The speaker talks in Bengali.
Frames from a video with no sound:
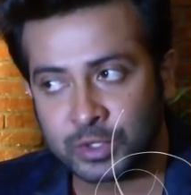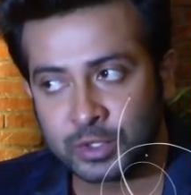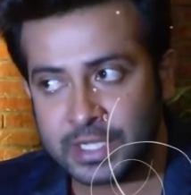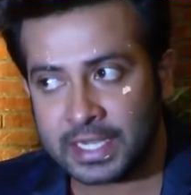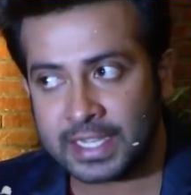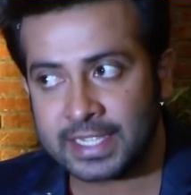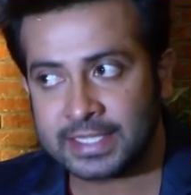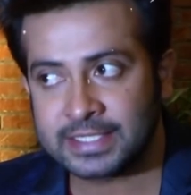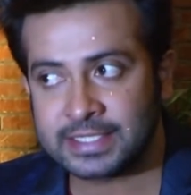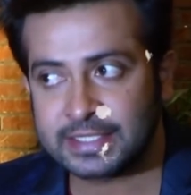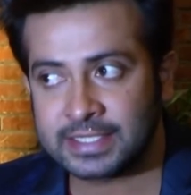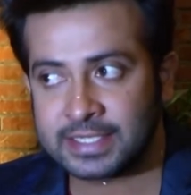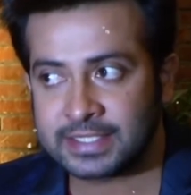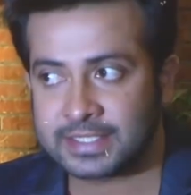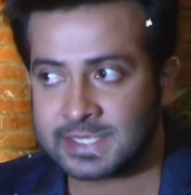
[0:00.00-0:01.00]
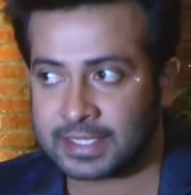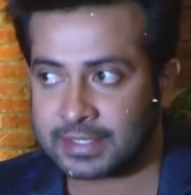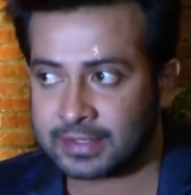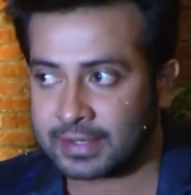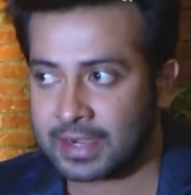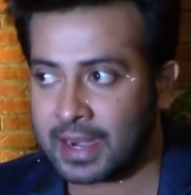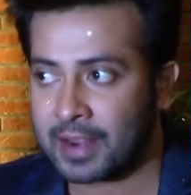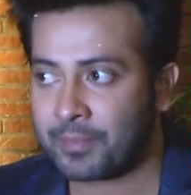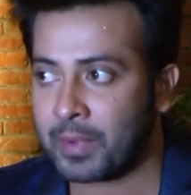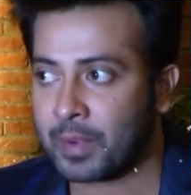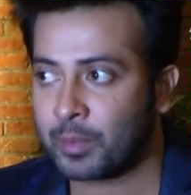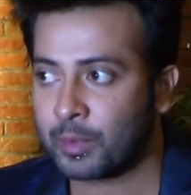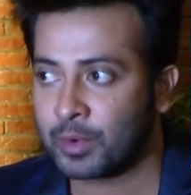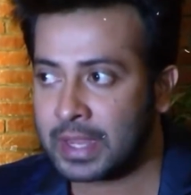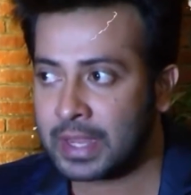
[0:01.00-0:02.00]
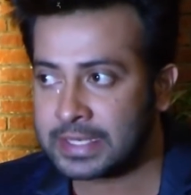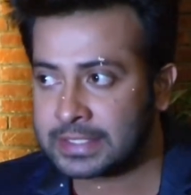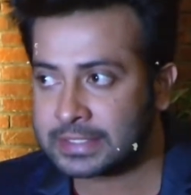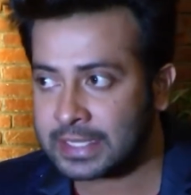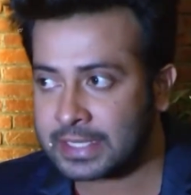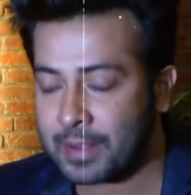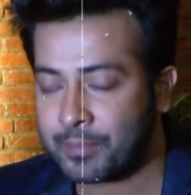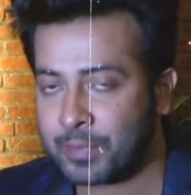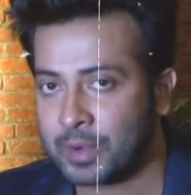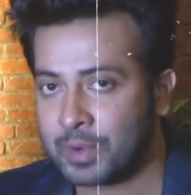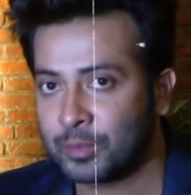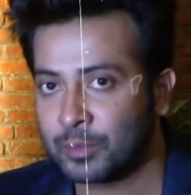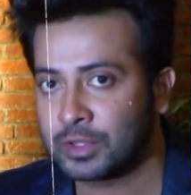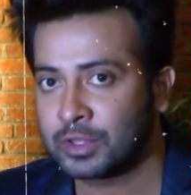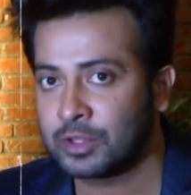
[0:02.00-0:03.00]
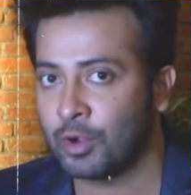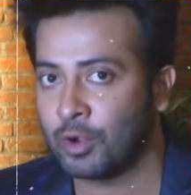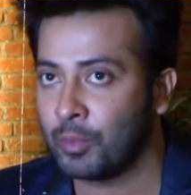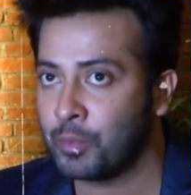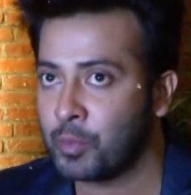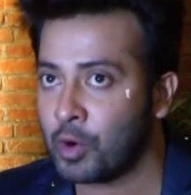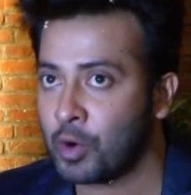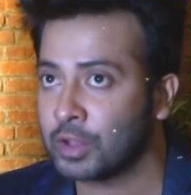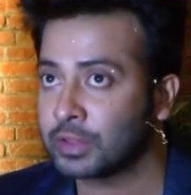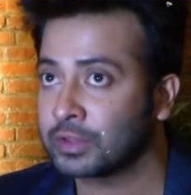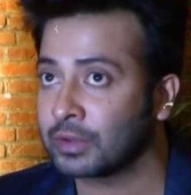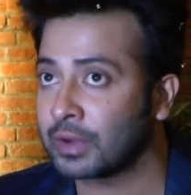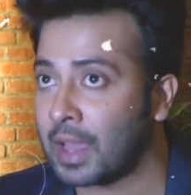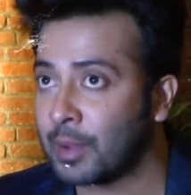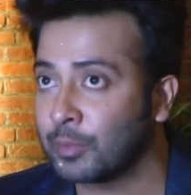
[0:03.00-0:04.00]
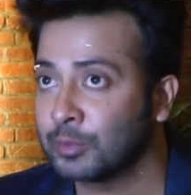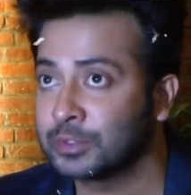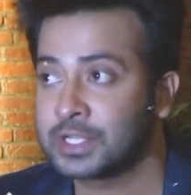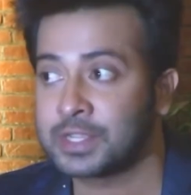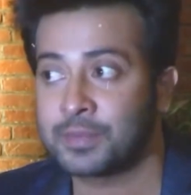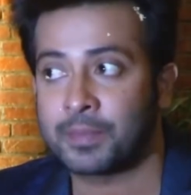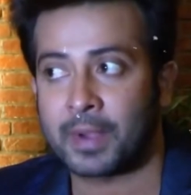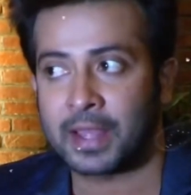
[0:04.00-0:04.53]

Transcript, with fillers: তিনি বলেন শাকিব খান নিজেই একটি ব্র্যান্ড তাই আলাদা করে শুরু থেকে